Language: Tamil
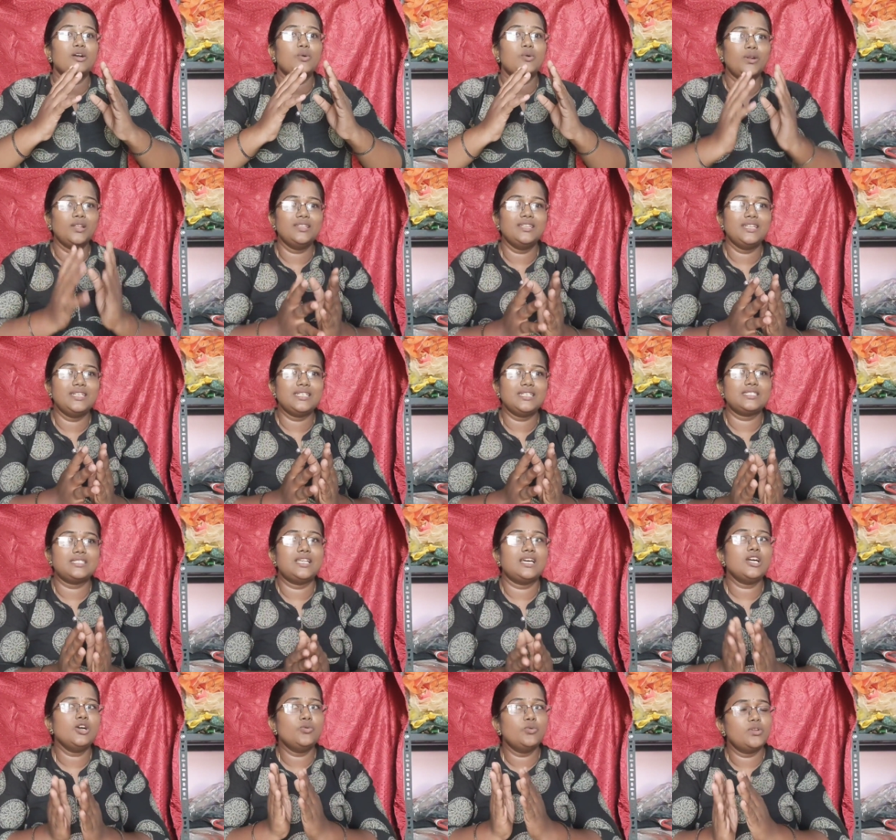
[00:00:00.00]
குழந்தை ட்ரெஸ்
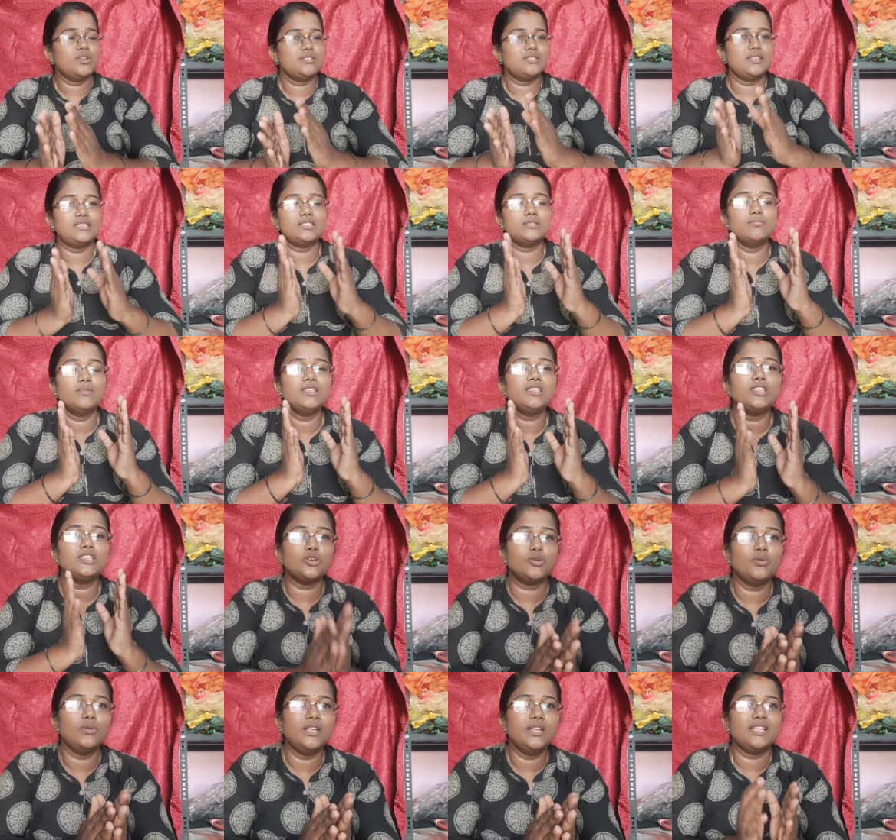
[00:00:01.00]
தாங்க ஒரு சிக்ஸ்
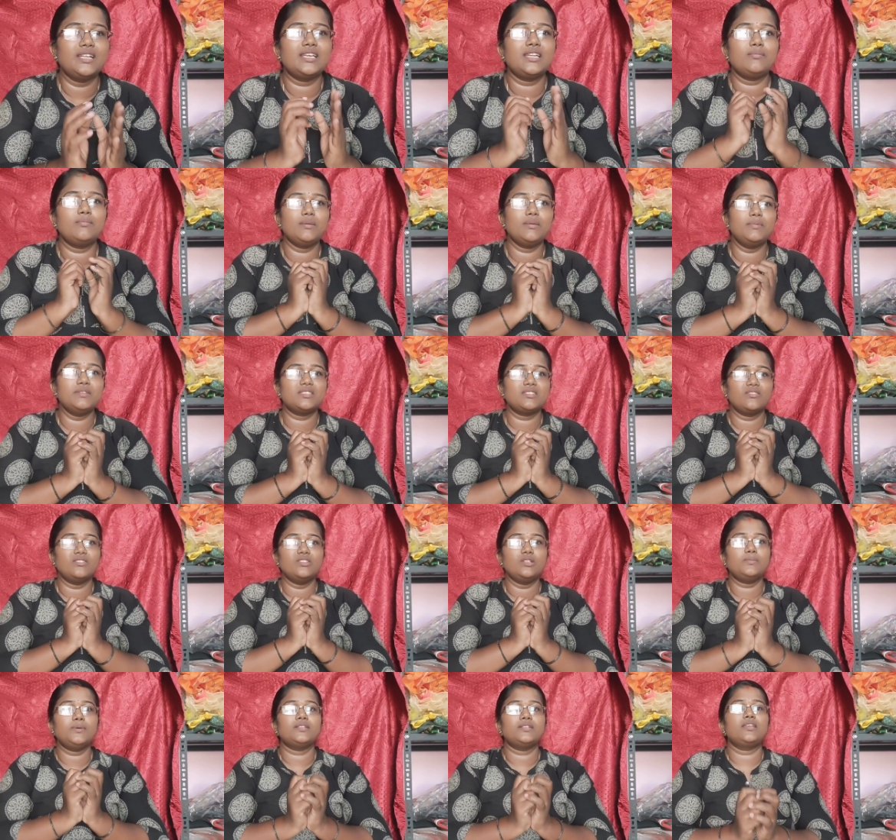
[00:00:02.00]
மந்த்துக்குள்ளே இருக்கிற பேபிஸுக்கு
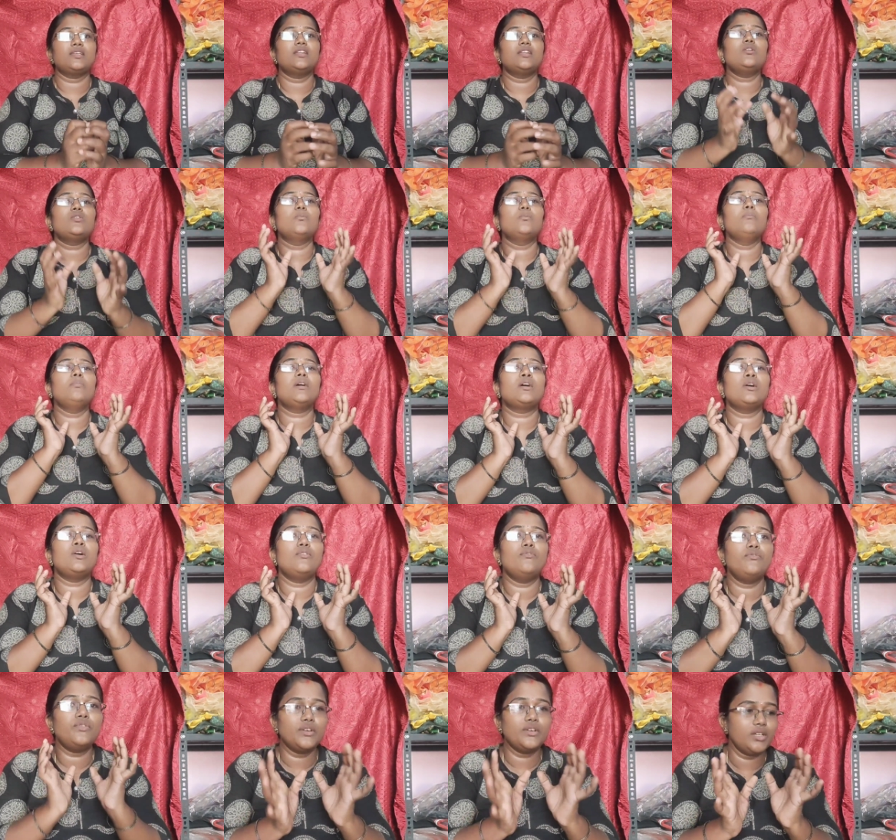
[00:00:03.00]
வந்து பார்த்தீங்கன்னா ரொம்ப
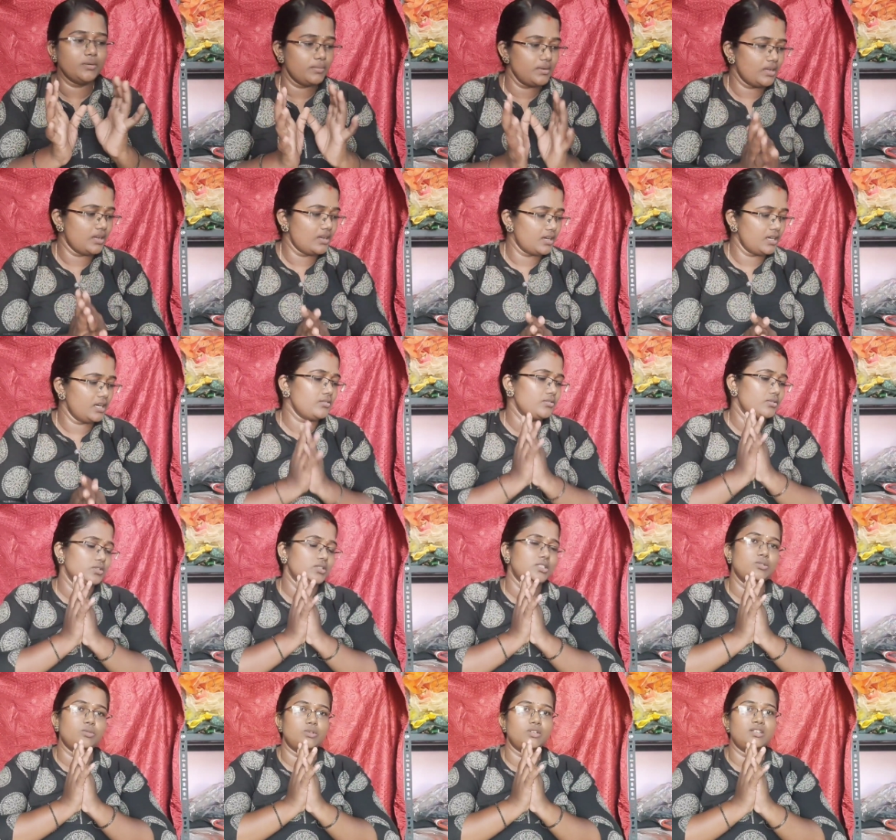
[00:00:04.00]
கம்ஃபர்டபுளான
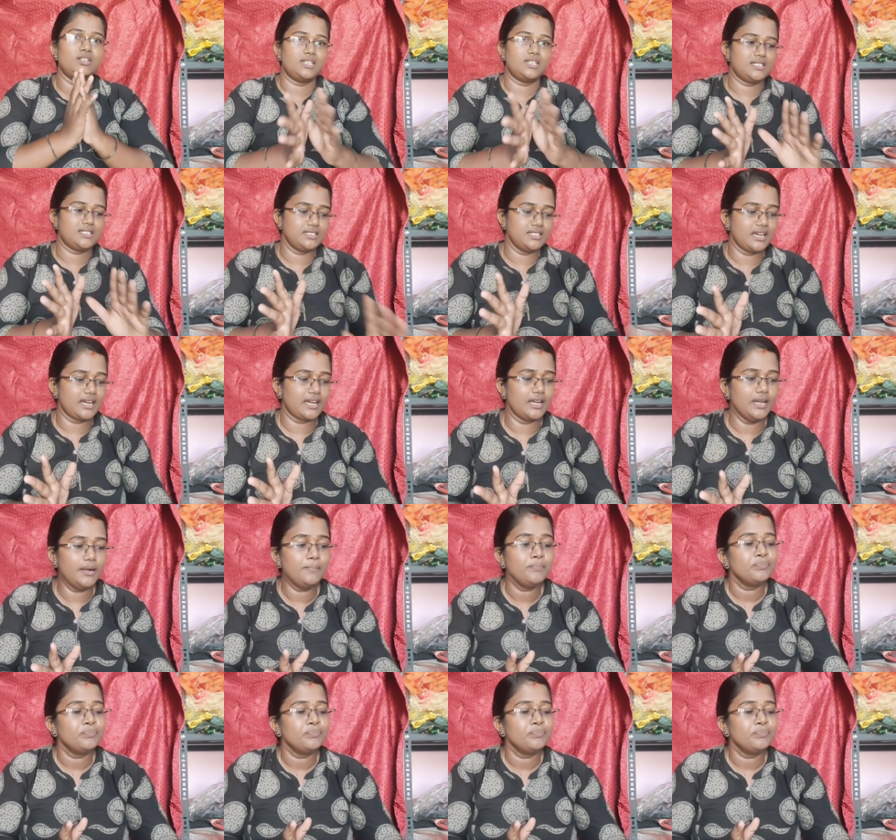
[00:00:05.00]
வந்து ஒரு ட்ரெஸ் தாங்க